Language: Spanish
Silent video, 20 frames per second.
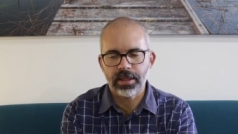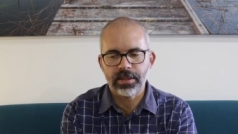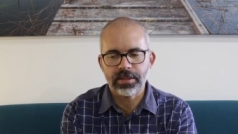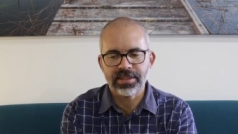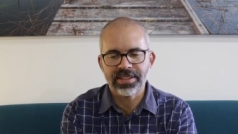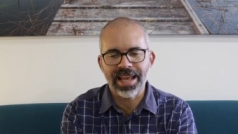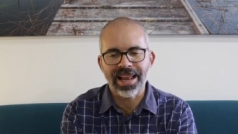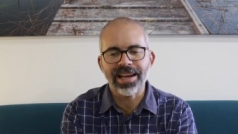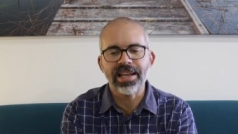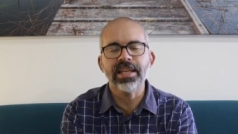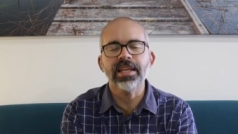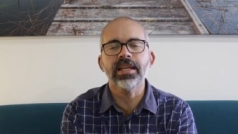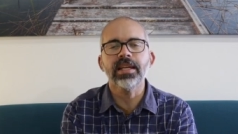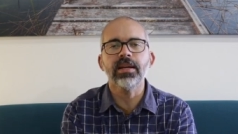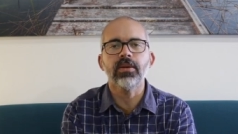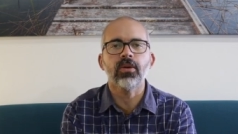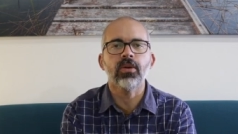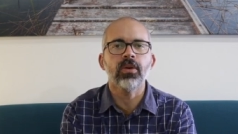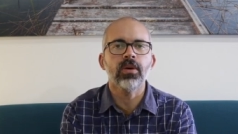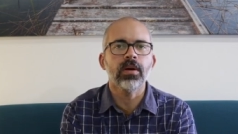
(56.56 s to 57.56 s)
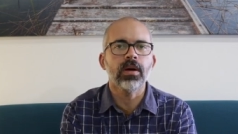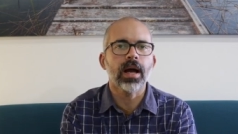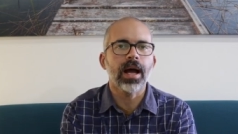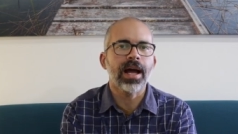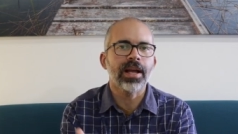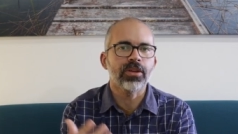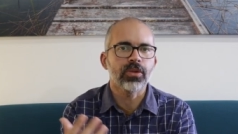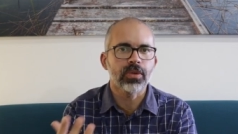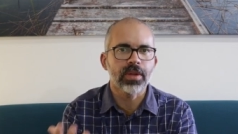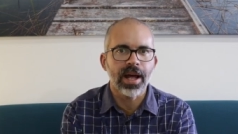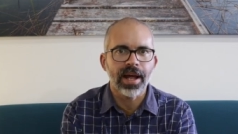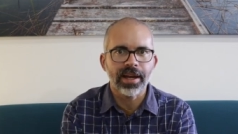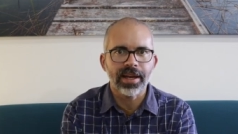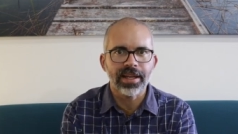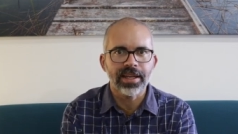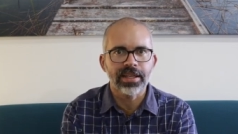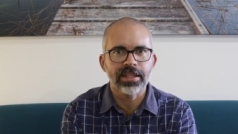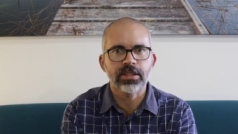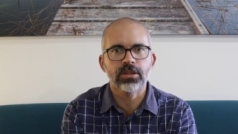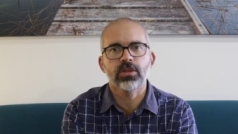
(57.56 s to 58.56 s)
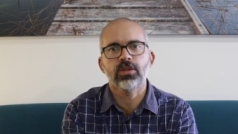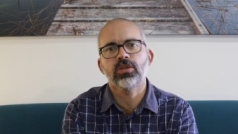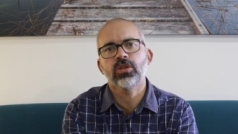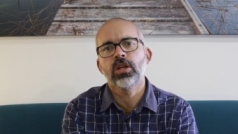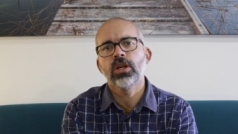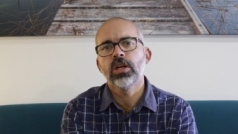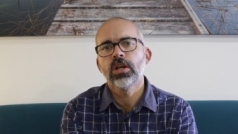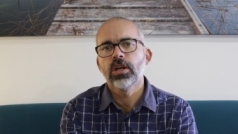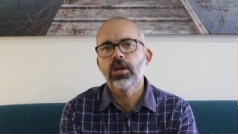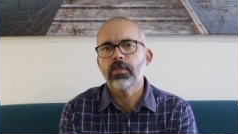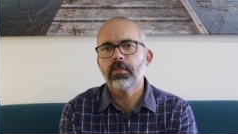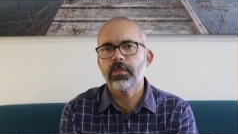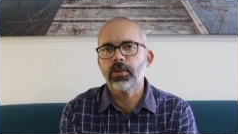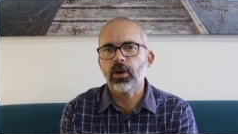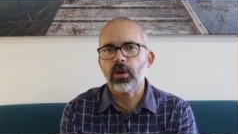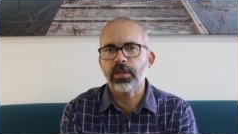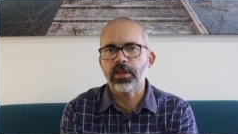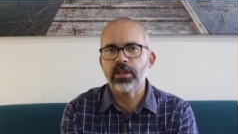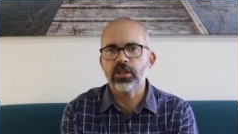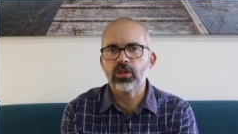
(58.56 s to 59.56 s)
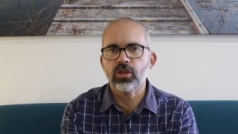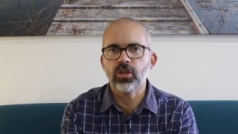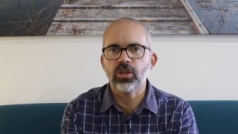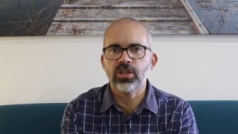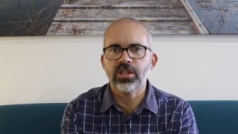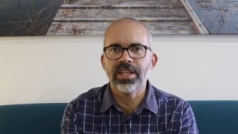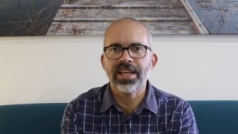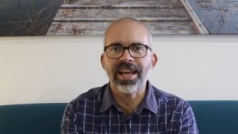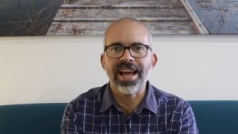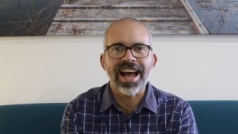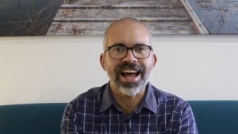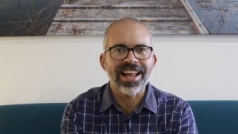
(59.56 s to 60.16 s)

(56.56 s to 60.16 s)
salir o ayudar en estos procesos de